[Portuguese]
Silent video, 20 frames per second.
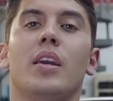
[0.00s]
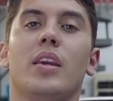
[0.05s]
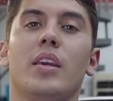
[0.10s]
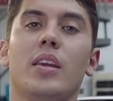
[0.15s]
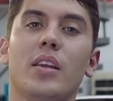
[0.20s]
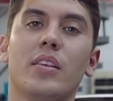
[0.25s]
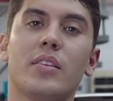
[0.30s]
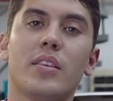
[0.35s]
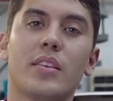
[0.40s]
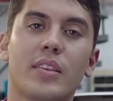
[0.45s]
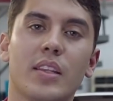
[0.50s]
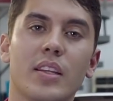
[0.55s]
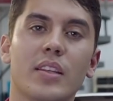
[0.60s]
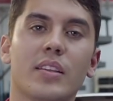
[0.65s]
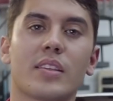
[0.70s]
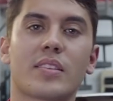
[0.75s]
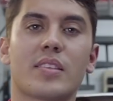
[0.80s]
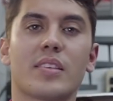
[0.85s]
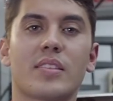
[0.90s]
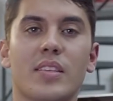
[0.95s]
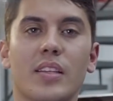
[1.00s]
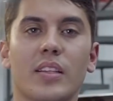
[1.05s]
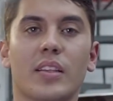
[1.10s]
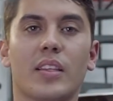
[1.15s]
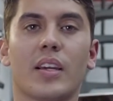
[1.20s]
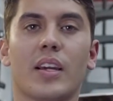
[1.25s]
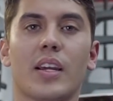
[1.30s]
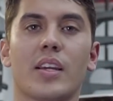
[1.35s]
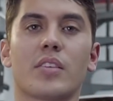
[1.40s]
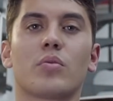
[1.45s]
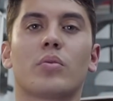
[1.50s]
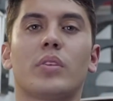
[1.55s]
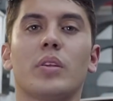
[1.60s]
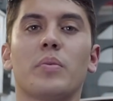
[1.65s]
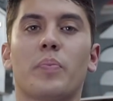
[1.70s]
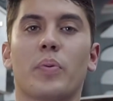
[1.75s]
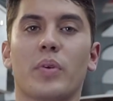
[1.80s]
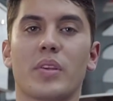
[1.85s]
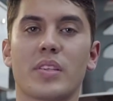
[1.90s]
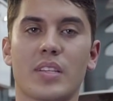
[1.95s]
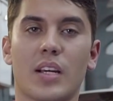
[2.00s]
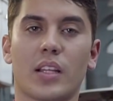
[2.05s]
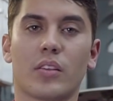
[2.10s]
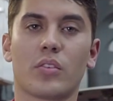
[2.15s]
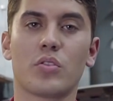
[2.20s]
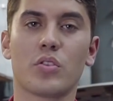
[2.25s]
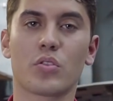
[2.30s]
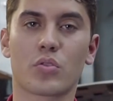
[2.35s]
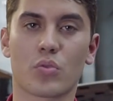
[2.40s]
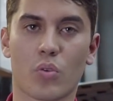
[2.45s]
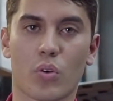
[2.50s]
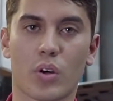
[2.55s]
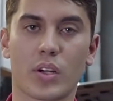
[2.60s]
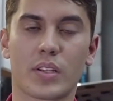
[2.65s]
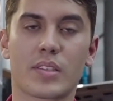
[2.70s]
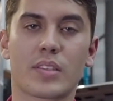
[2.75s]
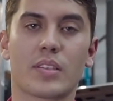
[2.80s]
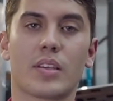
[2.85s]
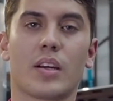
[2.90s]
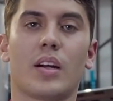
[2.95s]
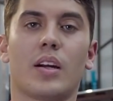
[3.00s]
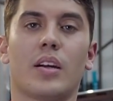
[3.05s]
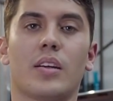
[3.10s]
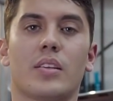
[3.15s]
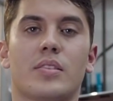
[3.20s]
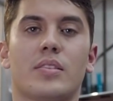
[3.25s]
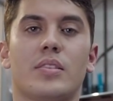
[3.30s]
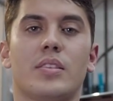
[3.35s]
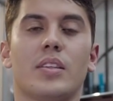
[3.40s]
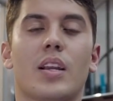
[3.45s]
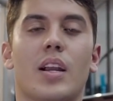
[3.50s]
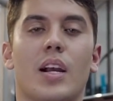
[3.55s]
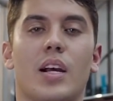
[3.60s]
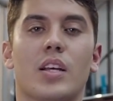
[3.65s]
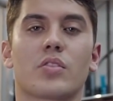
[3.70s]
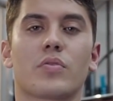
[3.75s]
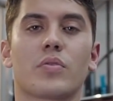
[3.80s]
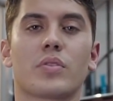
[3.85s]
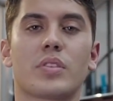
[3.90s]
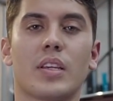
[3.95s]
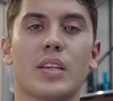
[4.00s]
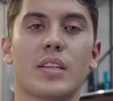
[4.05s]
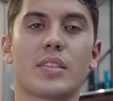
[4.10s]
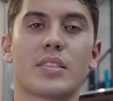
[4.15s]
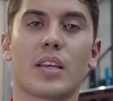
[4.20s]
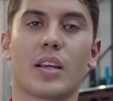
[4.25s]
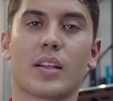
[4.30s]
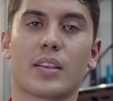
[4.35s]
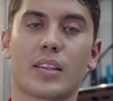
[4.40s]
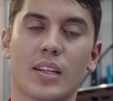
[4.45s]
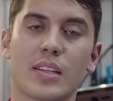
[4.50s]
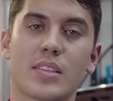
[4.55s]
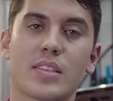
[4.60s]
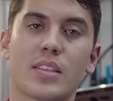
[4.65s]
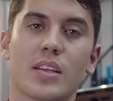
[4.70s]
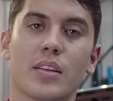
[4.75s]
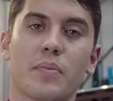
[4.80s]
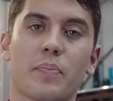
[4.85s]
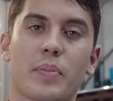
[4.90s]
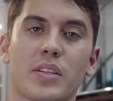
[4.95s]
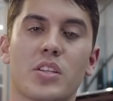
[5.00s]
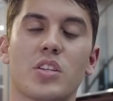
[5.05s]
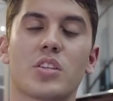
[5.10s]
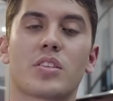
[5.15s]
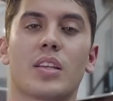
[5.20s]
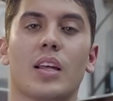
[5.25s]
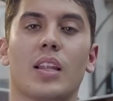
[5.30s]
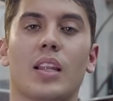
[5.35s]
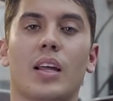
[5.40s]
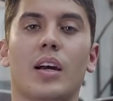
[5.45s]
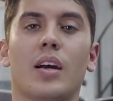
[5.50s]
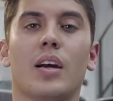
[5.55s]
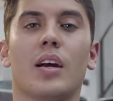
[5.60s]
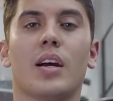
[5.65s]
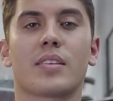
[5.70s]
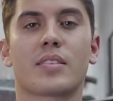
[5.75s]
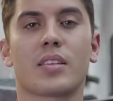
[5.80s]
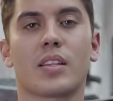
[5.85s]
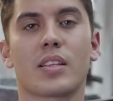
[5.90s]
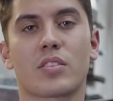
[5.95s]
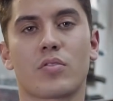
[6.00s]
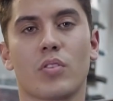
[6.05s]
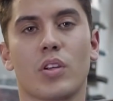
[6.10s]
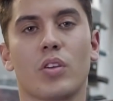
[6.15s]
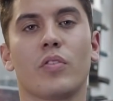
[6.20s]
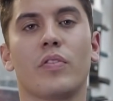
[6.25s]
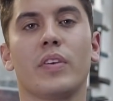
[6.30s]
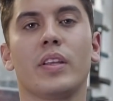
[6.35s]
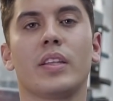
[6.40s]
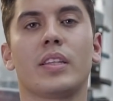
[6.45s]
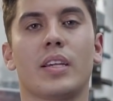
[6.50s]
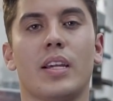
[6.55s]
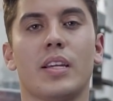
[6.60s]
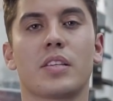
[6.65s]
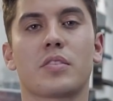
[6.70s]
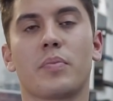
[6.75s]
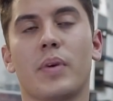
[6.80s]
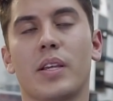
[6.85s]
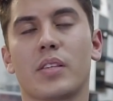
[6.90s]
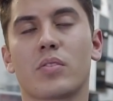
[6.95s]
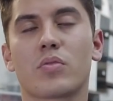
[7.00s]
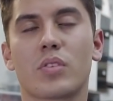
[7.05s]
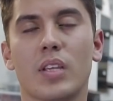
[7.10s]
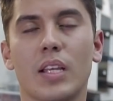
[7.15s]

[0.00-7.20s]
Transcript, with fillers: e entre 30 a 60 reais o temporizado de escortes. Se caso você quiser trazer para a gente instalar, a instalação é 90 reais mais os